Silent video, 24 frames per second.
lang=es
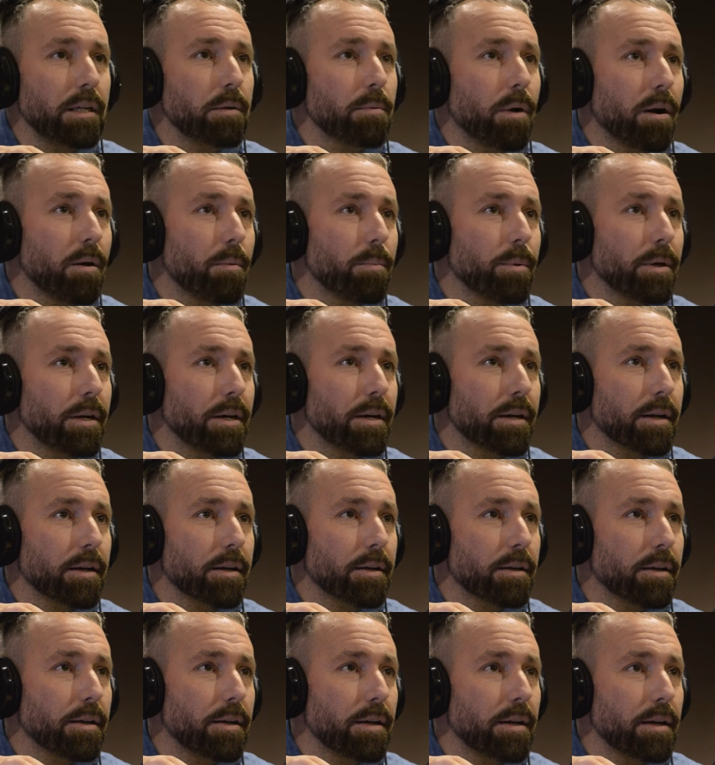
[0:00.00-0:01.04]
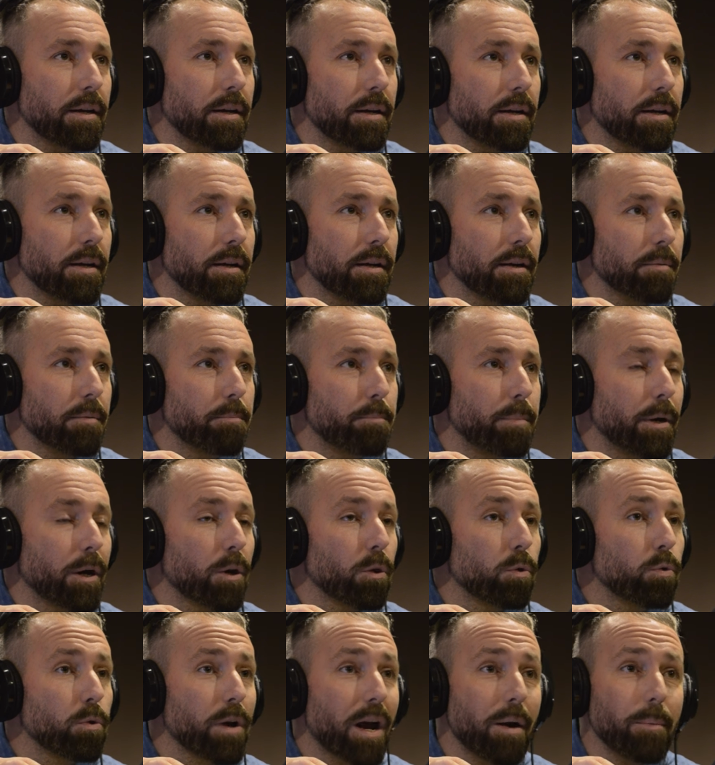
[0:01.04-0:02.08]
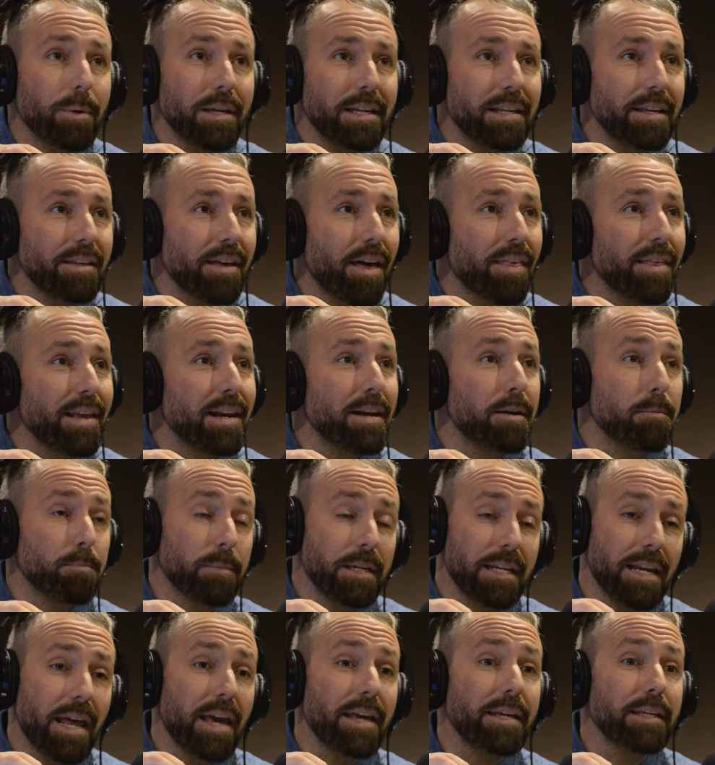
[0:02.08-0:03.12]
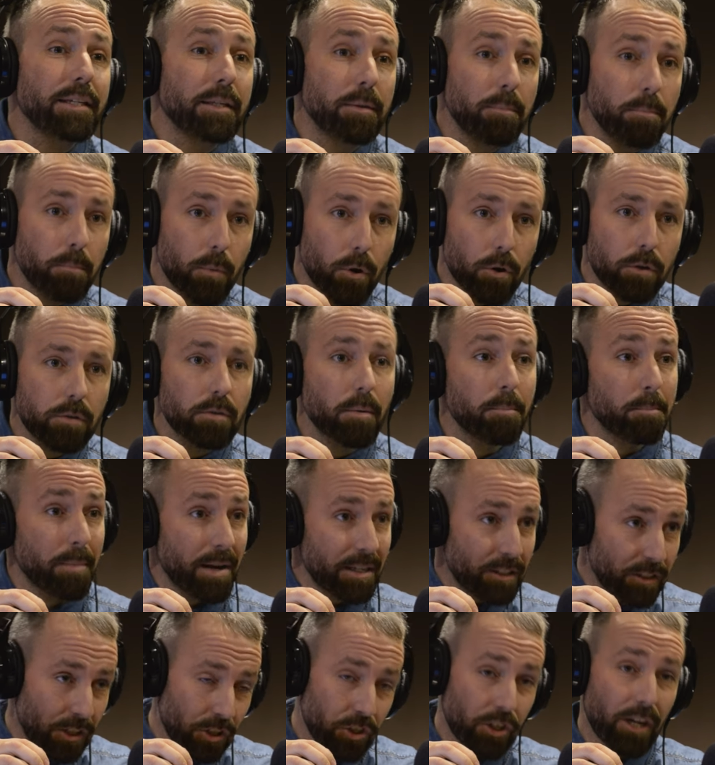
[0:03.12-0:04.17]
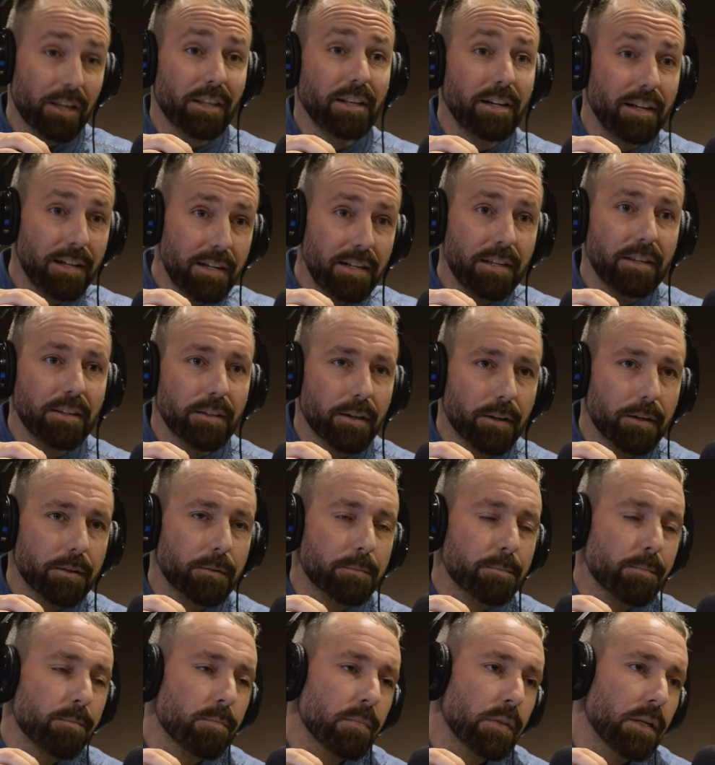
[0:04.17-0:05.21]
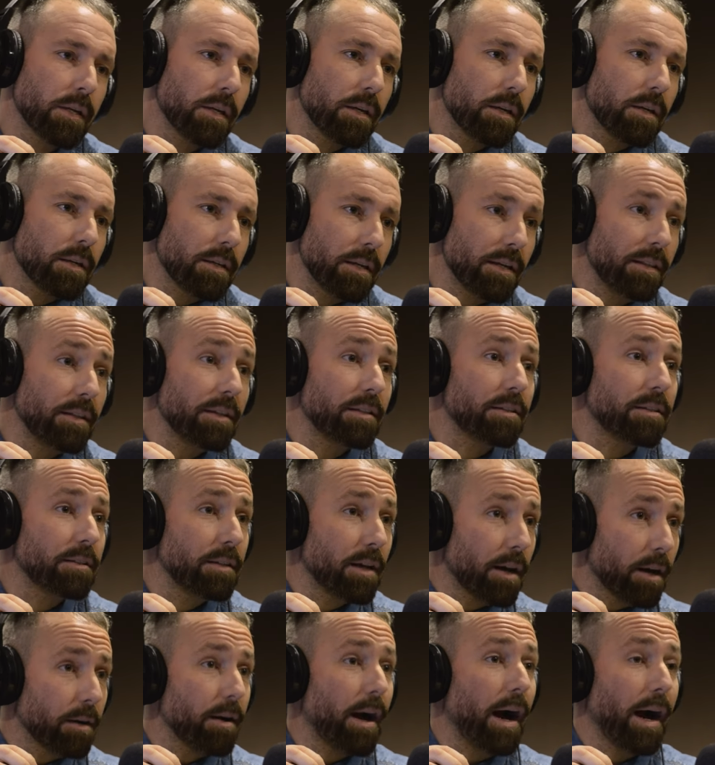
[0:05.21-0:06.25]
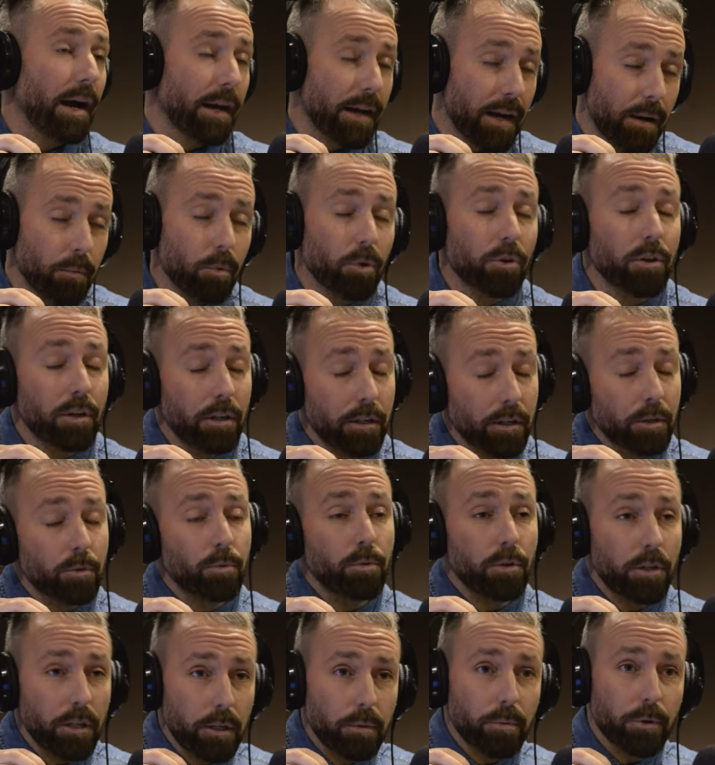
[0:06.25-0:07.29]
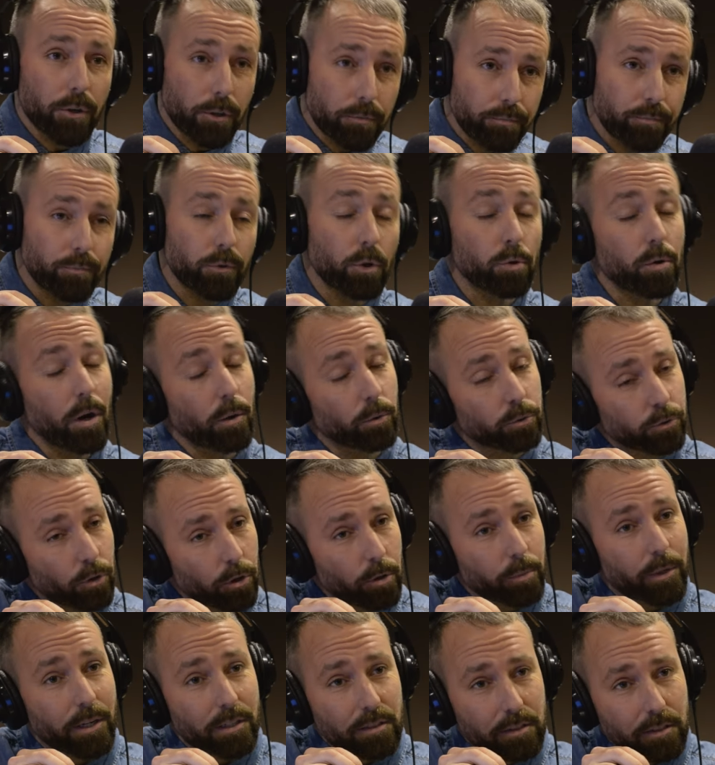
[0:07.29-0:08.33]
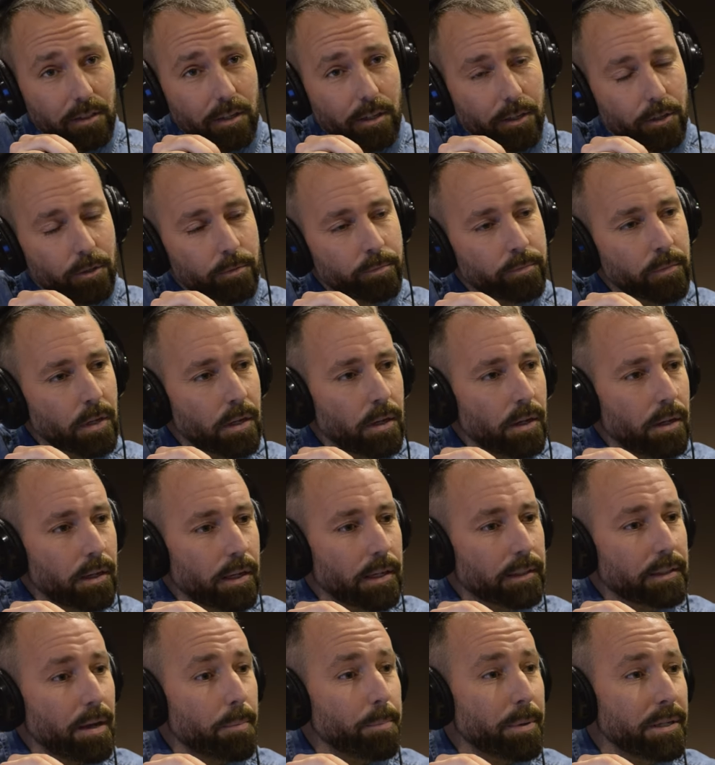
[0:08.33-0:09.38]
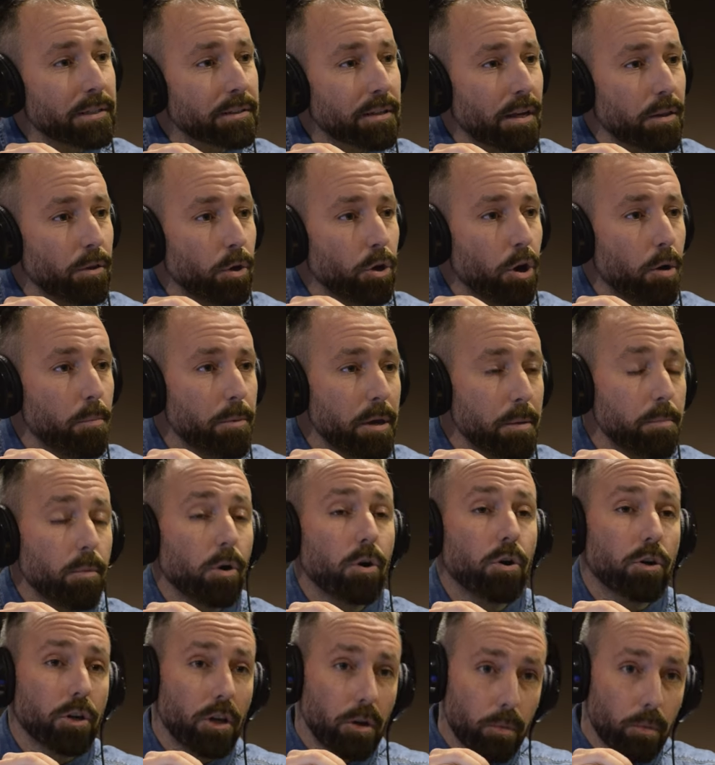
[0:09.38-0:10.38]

iba a haber eh, perdurabilidad del mileísmo más allá del líder, y él decía, acabo de leer un libro de un autor brasilero que está pensando lo mismo con